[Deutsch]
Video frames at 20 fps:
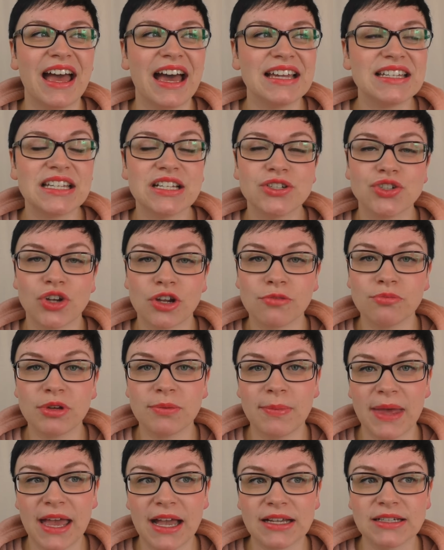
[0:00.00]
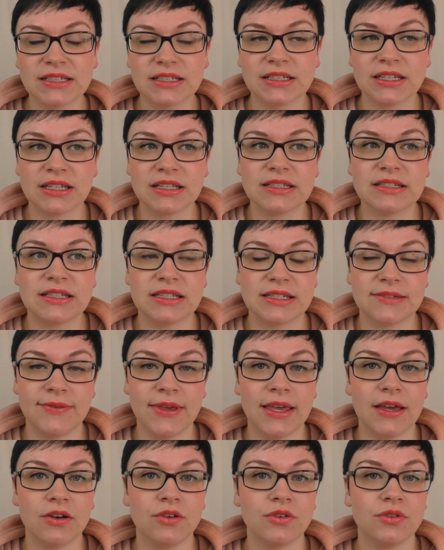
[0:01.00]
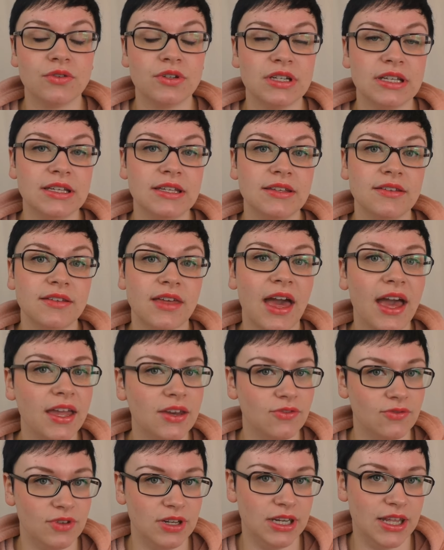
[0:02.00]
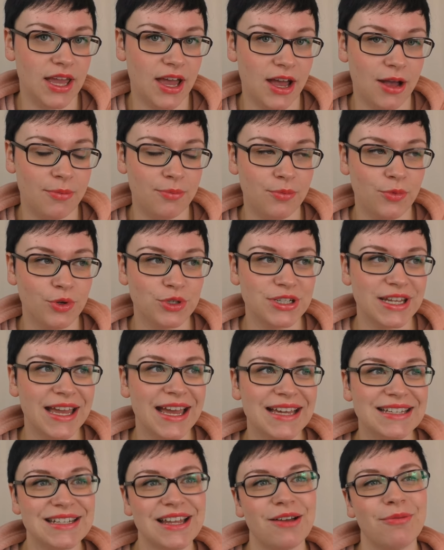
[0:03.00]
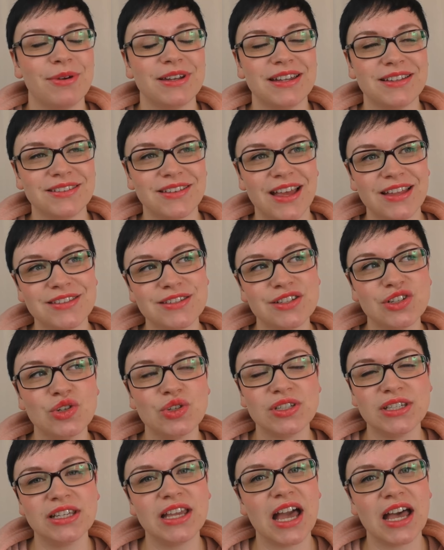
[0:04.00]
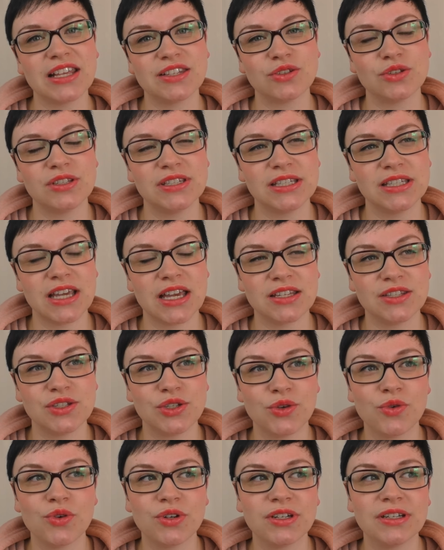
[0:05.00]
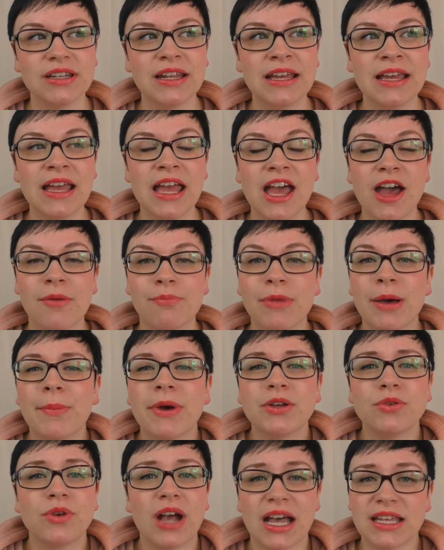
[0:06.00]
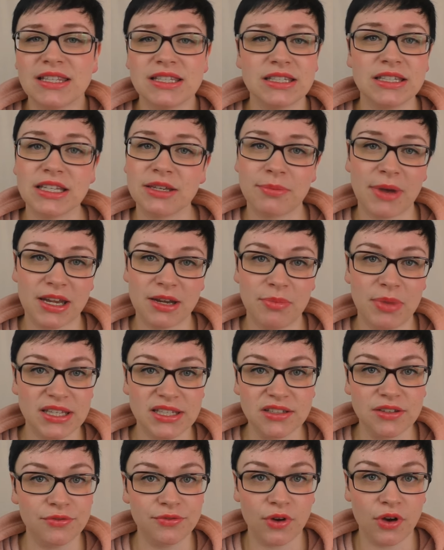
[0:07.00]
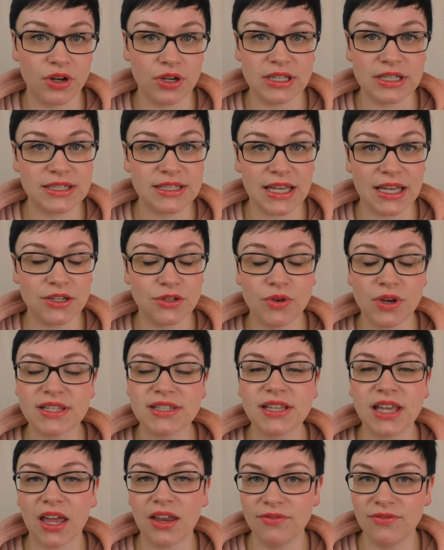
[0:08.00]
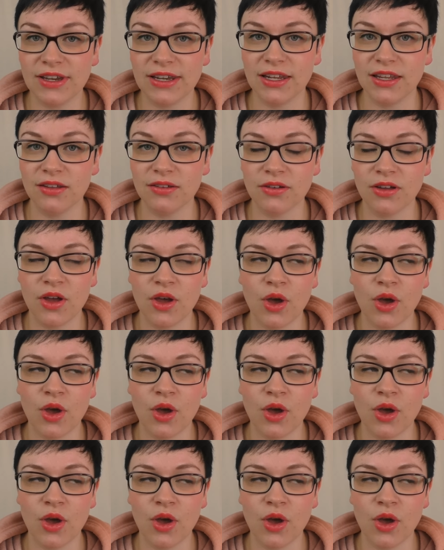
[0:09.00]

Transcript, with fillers: er hat halt schon bemerkt, dass Svea und ich kein Willi haben. Und er hat aber dann ganz lustige Assoziationen. Mama, du kannst nicht meine beste Freundin sein, du hast keinen Willi.